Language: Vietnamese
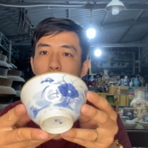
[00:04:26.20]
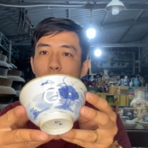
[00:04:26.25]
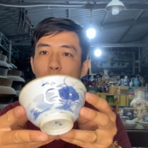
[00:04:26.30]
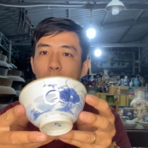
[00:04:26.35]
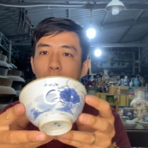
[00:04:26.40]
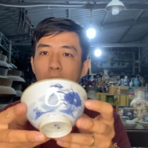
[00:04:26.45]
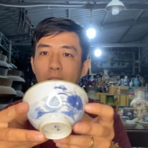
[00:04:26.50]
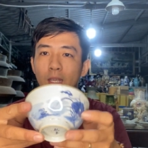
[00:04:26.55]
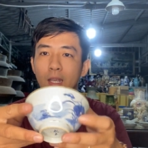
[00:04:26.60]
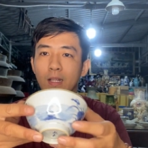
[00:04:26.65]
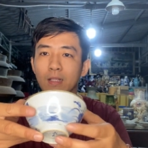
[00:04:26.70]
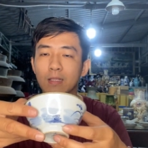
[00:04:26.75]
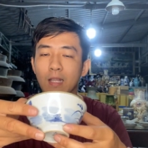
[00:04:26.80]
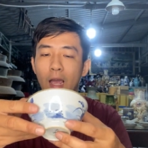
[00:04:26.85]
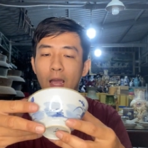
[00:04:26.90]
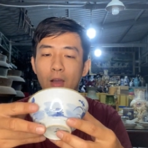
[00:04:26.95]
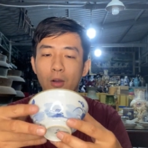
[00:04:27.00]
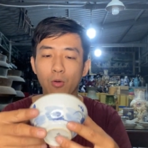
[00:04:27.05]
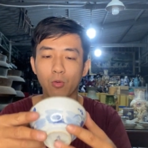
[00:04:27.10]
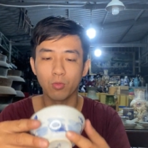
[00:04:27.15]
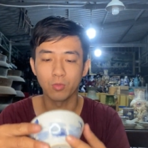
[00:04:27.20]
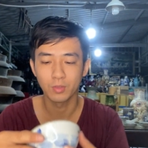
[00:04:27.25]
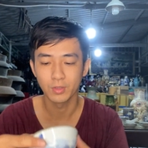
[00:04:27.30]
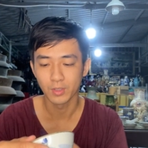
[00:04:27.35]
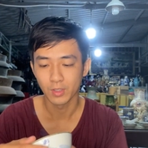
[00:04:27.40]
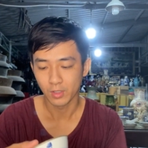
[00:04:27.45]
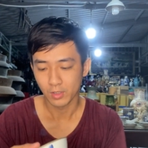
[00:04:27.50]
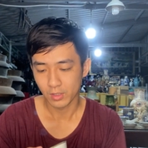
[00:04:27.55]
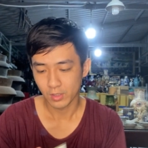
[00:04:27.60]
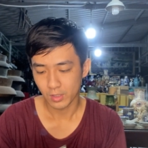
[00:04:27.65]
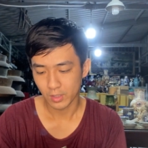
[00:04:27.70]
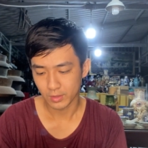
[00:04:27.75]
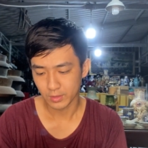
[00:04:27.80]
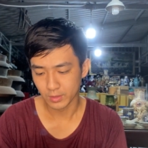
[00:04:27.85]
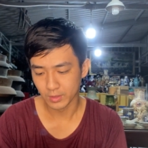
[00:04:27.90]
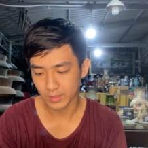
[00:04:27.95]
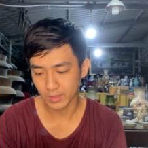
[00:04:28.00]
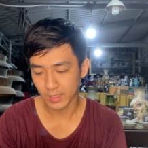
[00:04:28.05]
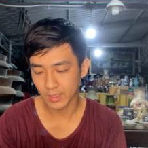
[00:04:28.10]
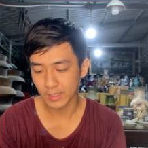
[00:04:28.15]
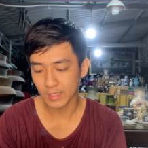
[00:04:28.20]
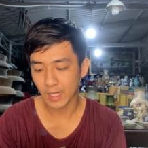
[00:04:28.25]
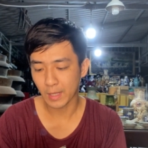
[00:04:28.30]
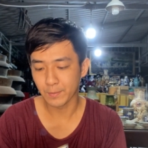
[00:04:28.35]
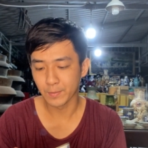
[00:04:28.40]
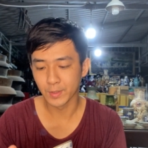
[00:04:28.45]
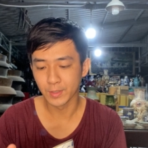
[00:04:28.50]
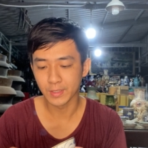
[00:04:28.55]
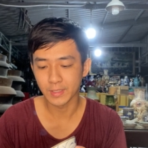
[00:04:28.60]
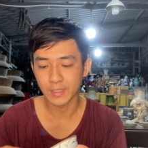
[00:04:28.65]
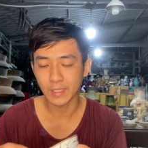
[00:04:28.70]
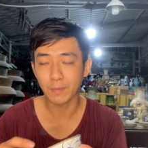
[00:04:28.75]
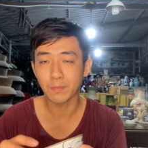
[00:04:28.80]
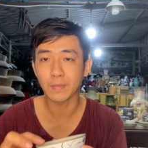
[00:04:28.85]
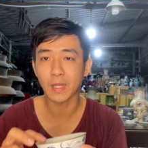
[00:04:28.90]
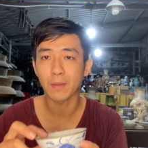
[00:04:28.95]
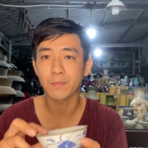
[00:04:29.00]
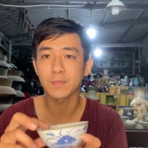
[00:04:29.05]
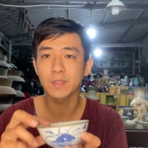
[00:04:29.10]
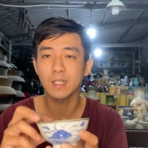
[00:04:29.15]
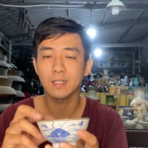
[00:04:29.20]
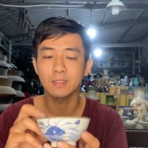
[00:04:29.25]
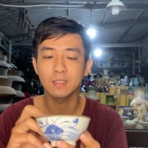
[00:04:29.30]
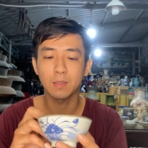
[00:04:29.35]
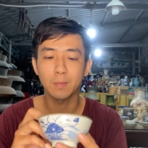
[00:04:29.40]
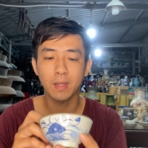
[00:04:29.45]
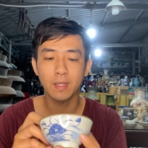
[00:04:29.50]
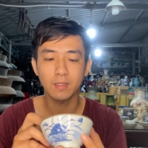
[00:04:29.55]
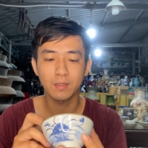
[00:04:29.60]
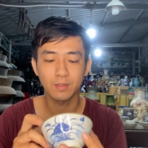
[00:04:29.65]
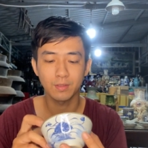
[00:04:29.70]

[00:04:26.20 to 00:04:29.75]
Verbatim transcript: một cái chén tàu đường kính là 10.5 cm